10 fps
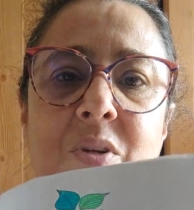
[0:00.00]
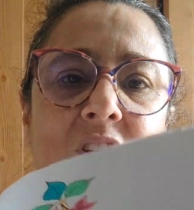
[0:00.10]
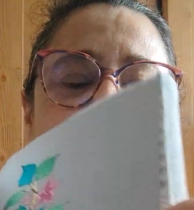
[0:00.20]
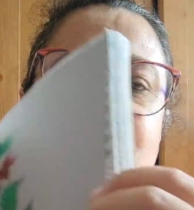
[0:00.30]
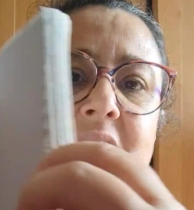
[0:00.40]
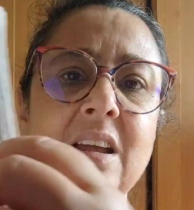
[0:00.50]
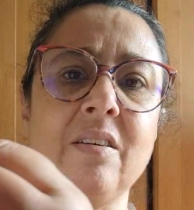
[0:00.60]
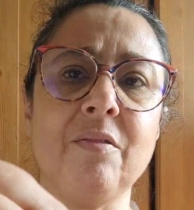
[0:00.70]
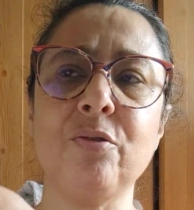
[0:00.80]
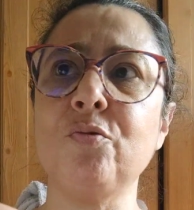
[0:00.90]
Puis j'essaie,
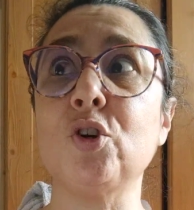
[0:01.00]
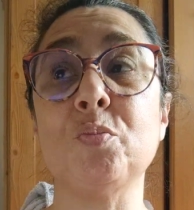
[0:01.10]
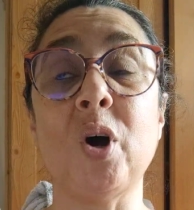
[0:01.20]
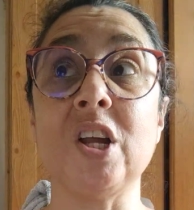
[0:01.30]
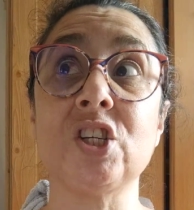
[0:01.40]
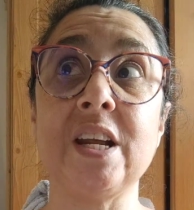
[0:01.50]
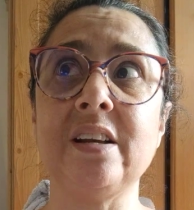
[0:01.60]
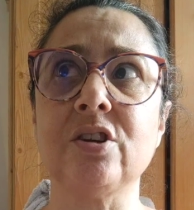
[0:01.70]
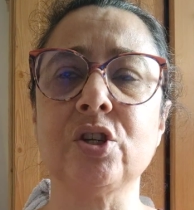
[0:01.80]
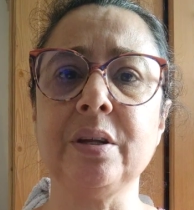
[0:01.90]
il faut, que je m'en
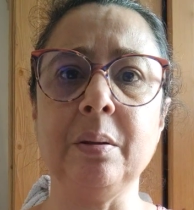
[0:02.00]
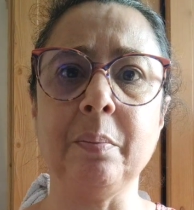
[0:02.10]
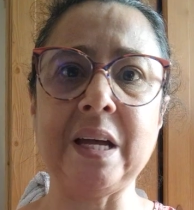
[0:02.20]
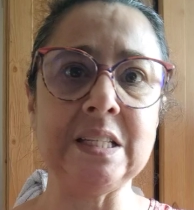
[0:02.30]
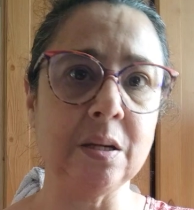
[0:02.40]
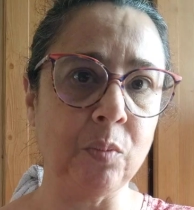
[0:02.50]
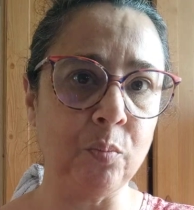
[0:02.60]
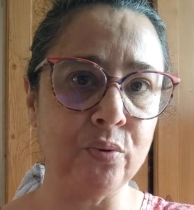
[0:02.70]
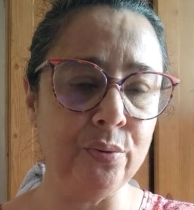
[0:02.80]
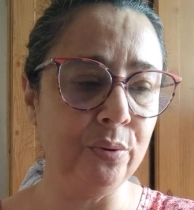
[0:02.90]
rachète, là, j'en ai
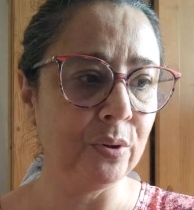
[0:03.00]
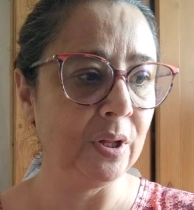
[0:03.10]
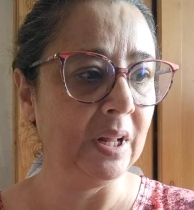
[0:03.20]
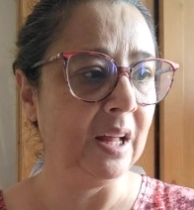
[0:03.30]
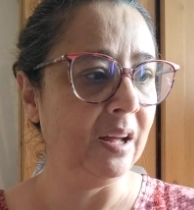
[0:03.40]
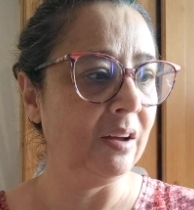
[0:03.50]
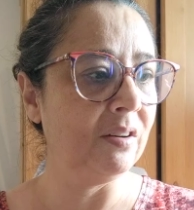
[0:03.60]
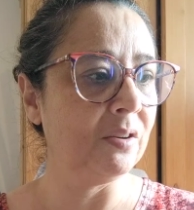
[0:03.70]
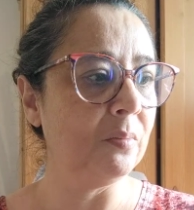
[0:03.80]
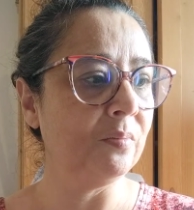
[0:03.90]
pratiquement plus.
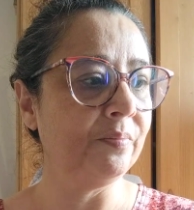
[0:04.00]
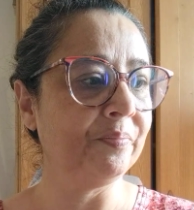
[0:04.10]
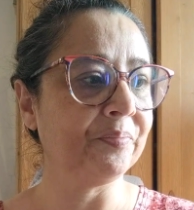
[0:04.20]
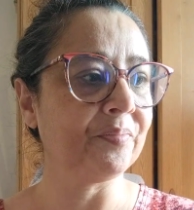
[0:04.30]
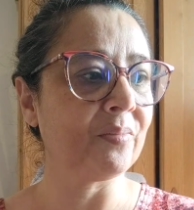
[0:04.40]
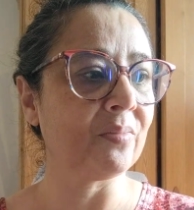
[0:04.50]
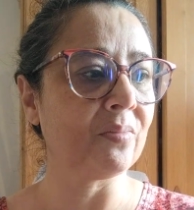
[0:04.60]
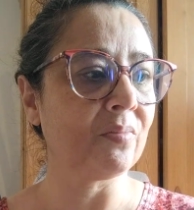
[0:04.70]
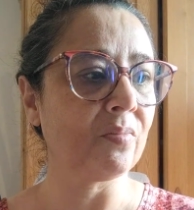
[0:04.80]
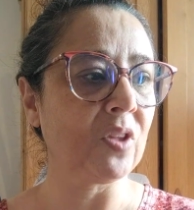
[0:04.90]

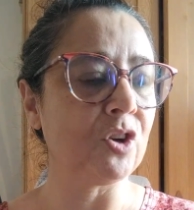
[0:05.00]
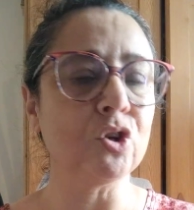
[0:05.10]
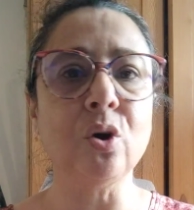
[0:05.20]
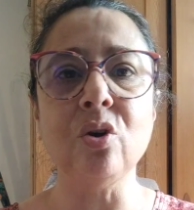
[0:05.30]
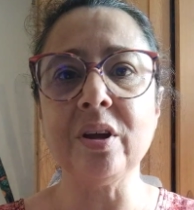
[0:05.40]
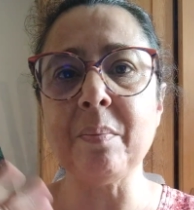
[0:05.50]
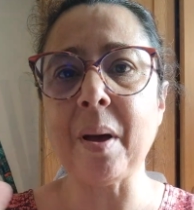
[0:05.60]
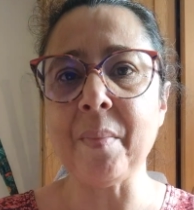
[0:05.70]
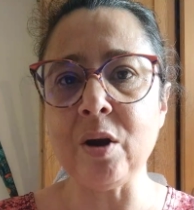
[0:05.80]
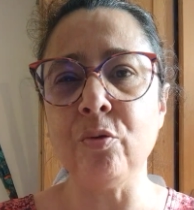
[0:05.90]
je coloriais
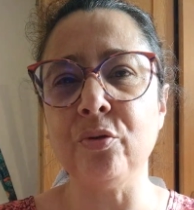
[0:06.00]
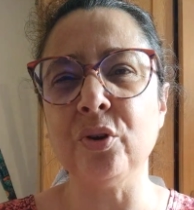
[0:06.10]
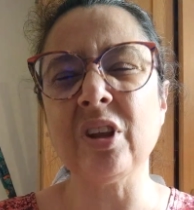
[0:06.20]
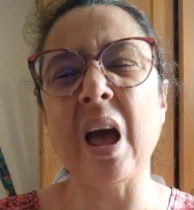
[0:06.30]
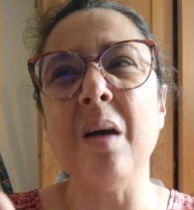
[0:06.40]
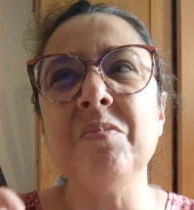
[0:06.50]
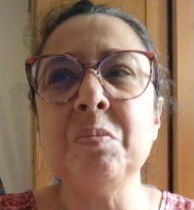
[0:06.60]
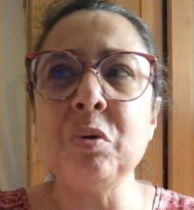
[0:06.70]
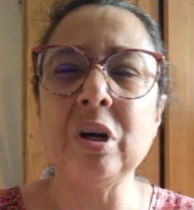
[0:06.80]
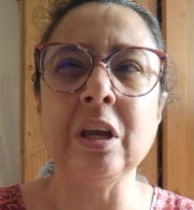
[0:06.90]
pas mal au feutre, un
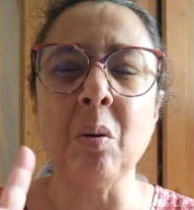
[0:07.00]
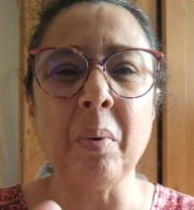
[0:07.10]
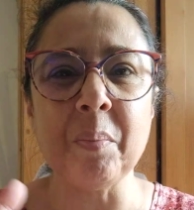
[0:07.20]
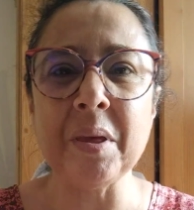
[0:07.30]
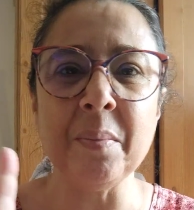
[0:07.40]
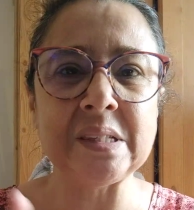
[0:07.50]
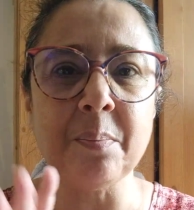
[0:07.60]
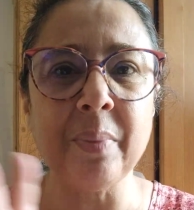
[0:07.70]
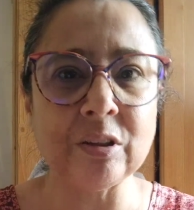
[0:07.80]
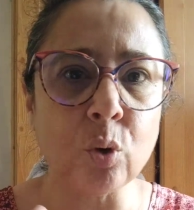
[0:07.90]
petit peu crayon en papier, mais
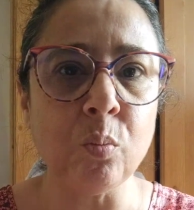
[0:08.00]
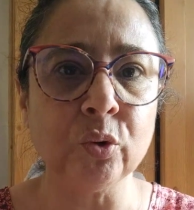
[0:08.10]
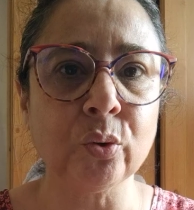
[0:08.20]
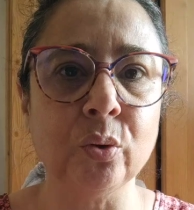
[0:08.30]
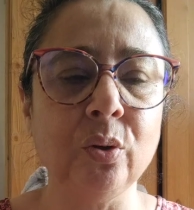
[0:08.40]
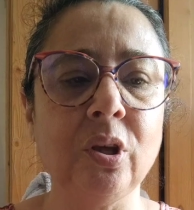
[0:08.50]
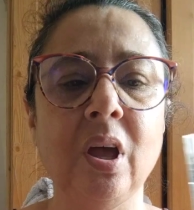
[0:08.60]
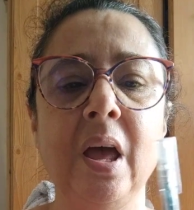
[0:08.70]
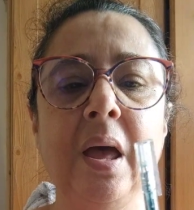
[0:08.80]
c'est pas trop mon truc.